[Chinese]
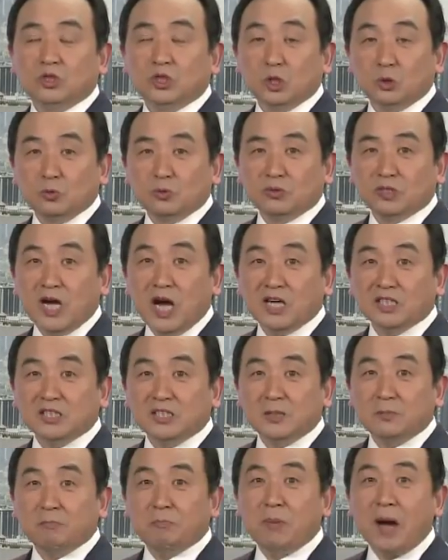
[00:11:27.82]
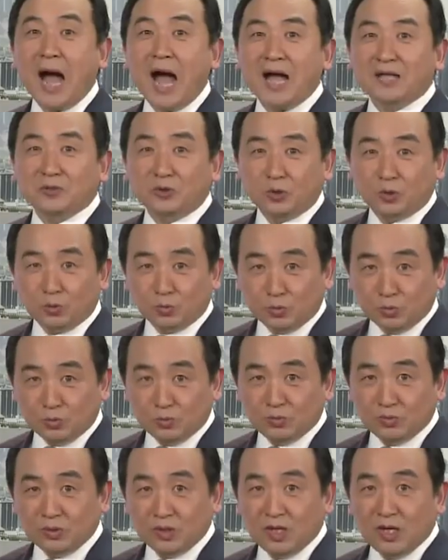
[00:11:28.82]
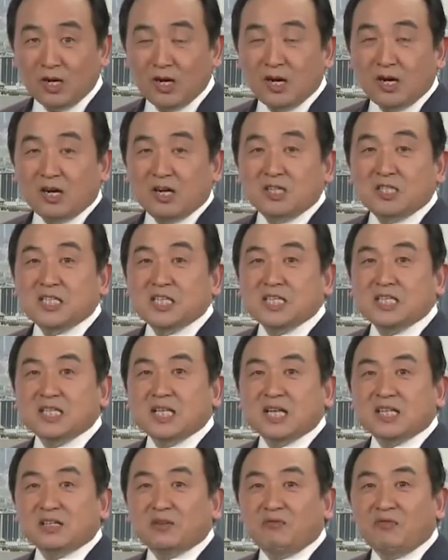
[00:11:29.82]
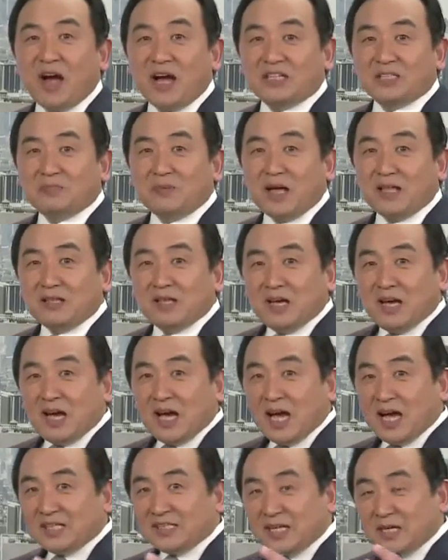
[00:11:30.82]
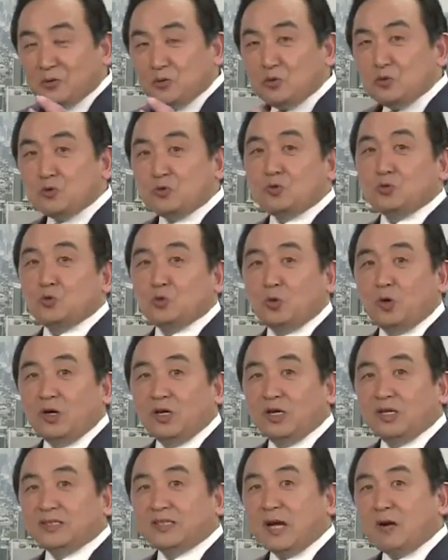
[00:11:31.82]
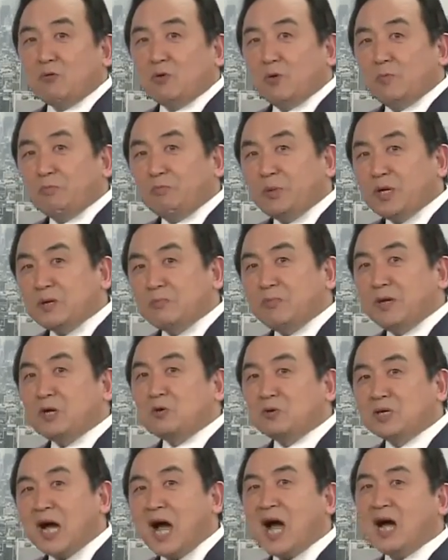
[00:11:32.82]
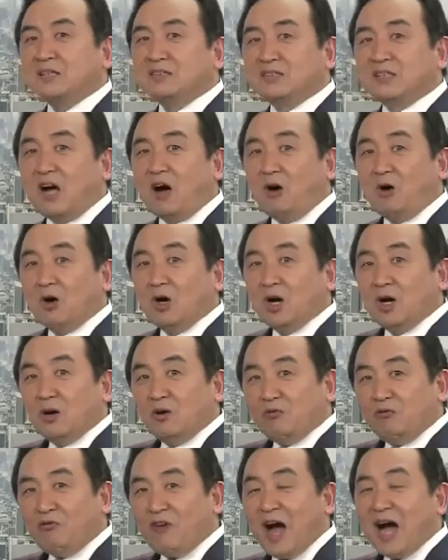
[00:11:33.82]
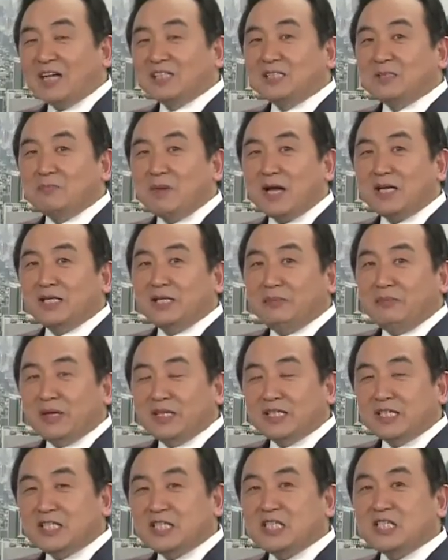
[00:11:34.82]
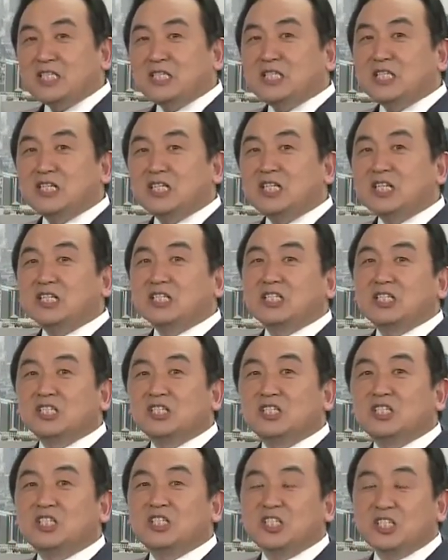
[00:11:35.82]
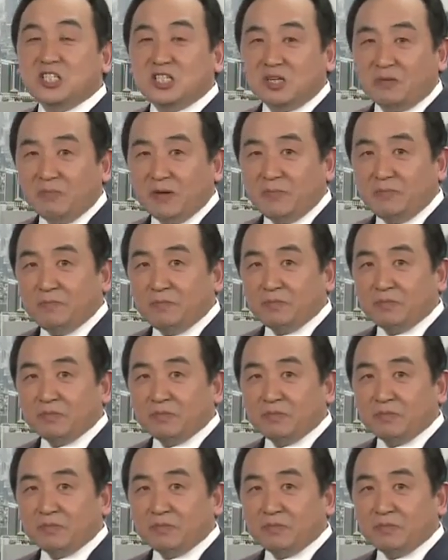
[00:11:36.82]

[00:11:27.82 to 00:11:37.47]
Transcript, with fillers: 周永康是叛徒，而今天的法制办还在运作，但我们并没有看到法制办里面的新的政策是什么。